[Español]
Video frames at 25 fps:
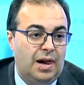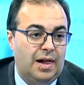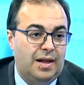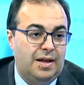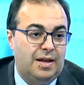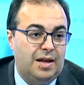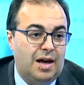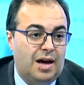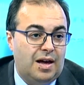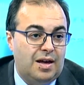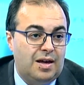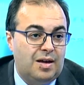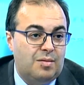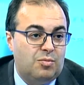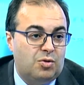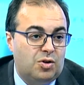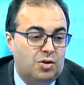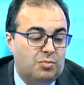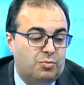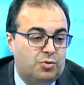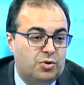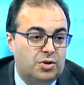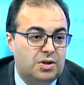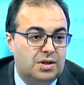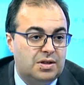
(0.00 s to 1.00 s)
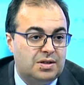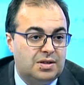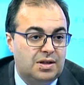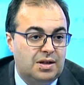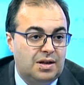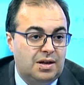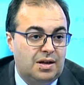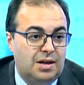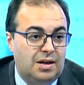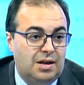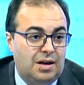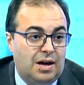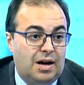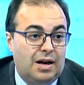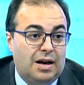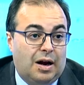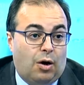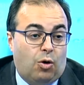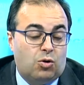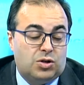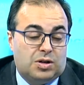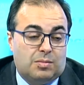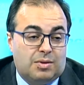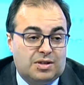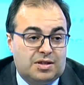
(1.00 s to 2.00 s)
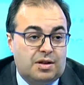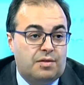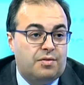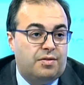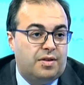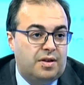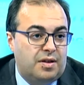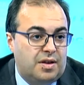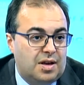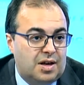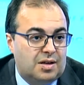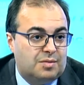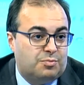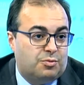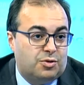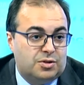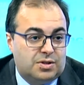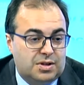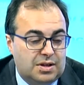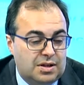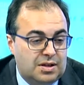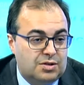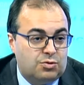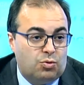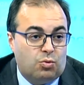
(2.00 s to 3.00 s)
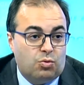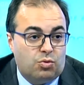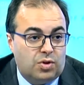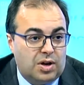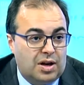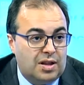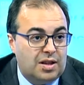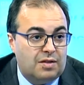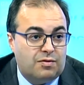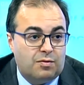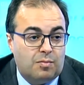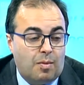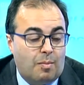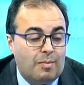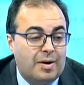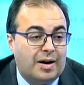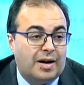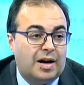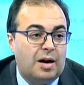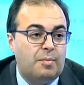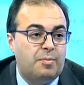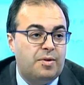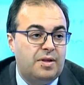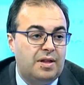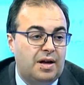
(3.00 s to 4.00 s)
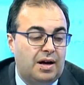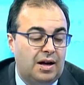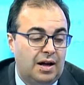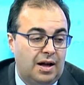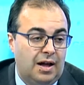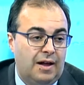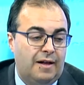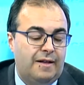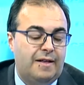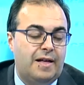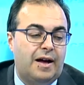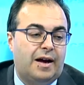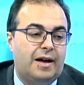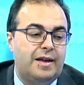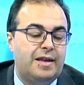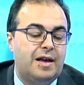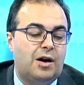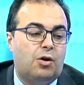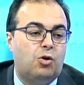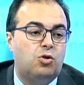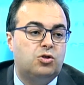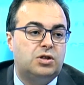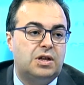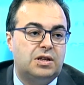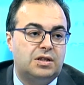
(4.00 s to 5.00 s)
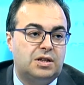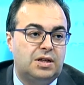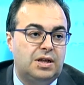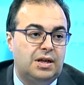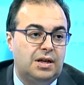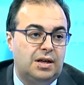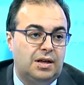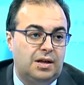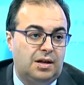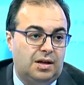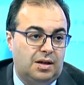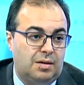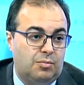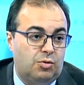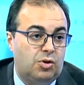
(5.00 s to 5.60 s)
y ahí, pues eh, las cosas más sencillas pues se solucionan de forma más rápida y aquellas cosas que,